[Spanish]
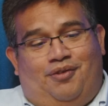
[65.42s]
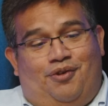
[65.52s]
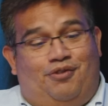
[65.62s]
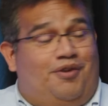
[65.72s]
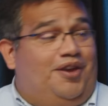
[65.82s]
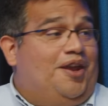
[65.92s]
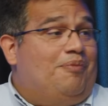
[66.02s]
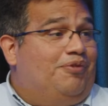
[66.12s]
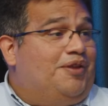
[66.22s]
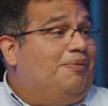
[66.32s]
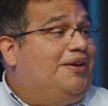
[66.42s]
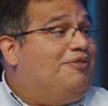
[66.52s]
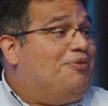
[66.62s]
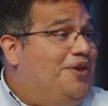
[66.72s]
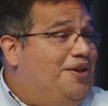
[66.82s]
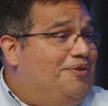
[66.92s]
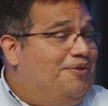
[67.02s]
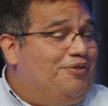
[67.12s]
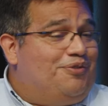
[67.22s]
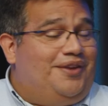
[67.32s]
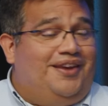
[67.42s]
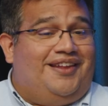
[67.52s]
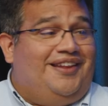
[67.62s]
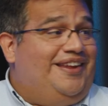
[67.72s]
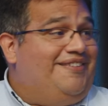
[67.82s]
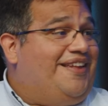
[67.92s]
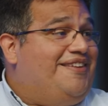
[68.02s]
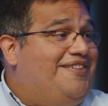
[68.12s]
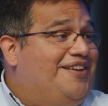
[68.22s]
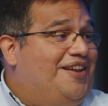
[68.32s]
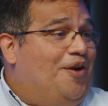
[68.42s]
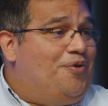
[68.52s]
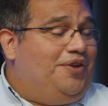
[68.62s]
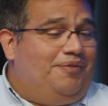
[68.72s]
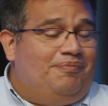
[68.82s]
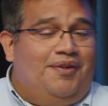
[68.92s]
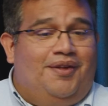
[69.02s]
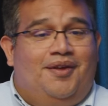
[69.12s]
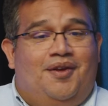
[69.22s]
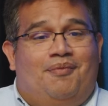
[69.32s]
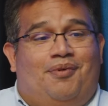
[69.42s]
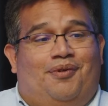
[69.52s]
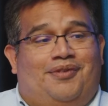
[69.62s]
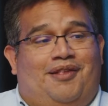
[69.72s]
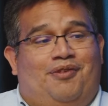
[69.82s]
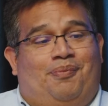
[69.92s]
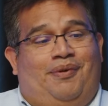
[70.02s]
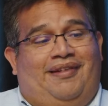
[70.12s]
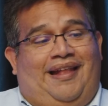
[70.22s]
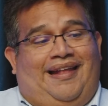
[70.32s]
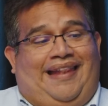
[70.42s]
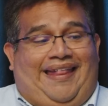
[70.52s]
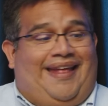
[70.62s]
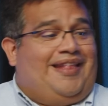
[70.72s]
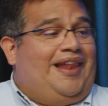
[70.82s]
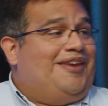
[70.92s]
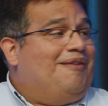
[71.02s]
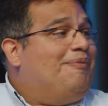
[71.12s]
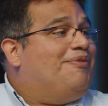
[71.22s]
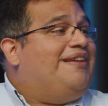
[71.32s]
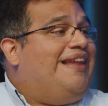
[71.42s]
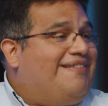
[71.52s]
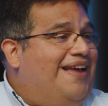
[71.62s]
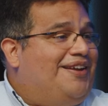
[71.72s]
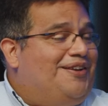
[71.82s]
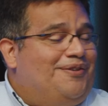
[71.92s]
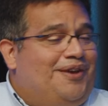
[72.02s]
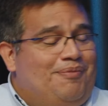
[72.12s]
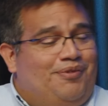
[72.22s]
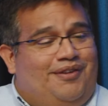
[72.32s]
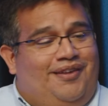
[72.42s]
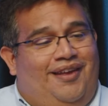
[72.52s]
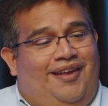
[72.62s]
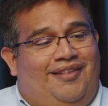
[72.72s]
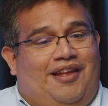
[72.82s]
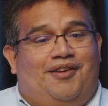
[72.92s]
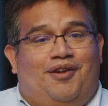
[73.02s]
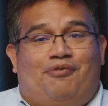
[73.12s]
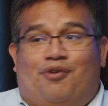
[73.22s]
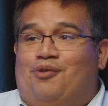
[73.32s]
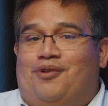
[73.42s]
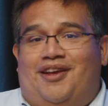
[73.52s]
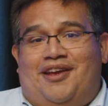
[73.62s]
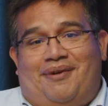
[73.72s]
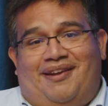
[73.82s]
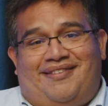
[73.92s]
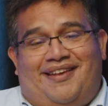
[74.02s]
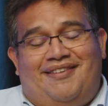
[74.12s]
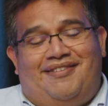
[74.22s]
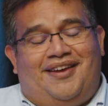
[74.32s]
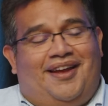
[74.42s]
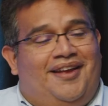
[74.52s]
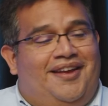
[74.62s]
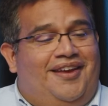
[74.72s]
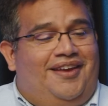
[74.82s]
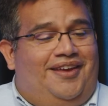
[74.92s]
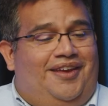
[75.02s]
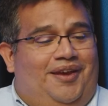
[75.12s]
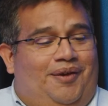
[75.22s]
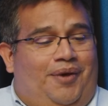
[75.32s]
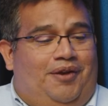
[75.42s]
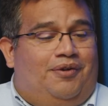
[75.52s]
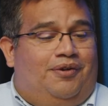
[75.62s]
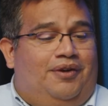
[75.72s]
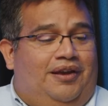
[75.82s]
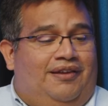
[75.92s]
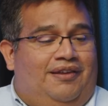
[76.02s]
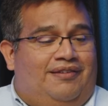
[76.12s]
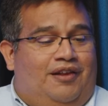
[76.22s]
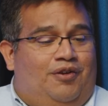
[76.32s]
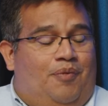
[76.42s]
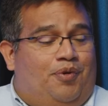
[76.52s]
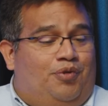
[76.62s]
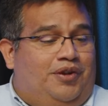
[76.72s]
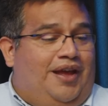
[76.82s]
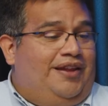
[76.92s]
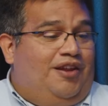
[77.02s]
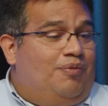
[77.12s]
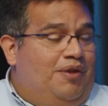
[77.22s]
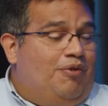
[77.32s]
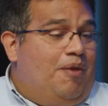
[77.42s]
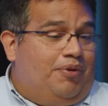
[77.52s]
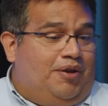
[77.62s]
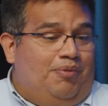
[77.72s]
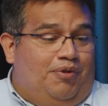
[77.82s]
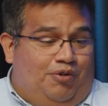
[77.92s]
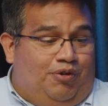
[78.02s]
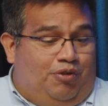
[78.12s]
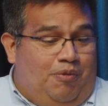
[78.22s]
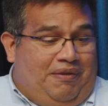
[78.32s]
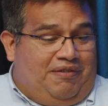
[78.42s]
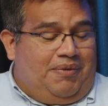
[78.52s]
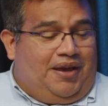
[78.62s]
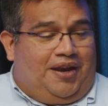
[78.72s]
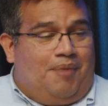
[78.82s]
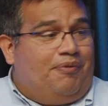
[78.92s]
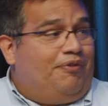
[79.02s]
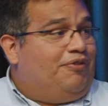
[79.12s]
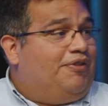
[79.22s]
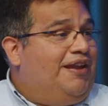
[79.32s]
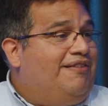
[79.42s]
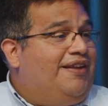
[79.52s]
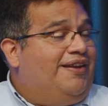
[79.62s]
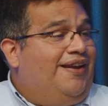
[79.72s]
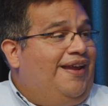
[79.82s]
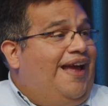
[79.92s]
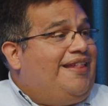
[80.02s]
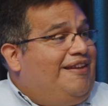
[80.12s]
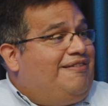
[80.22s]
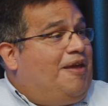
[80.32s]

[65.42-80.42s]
esto hay que remontarme que estudié, ¿no? Yo estudié ingeniería estadística en la UNI. Por lo tanto, pues la, data la llevamos en la sangre, lo que hemos eh, tenido la fortuna de llevar estadística. Y bueno, ¿no? Eh, salió la oportunidad en el 2009, por ejemplo, yo cuando empecé mi carrera profesional a ser analista de